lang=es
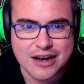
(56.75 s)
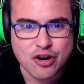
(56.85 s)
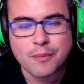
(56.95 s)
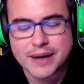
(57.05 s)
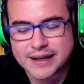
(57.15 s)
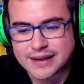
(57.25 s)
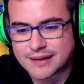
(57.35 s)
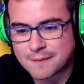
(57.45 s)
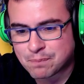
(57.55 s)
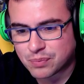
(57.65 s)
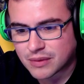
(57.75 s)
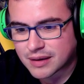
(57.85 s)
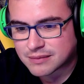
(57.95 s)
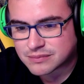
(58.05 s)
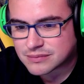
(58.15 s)
nombre
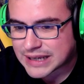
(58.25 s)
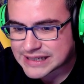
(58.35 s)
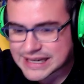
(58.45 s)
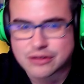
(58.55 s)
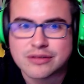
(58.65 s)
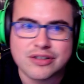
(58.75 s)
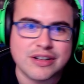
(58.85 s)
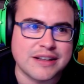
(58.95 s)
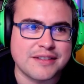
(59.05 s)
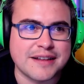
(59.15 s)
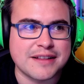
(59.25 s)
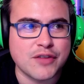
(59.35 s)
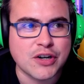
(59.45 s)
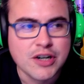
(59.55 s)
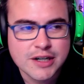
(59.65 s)
mm, exacto, ¿no?, de
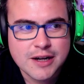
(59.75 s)
científico,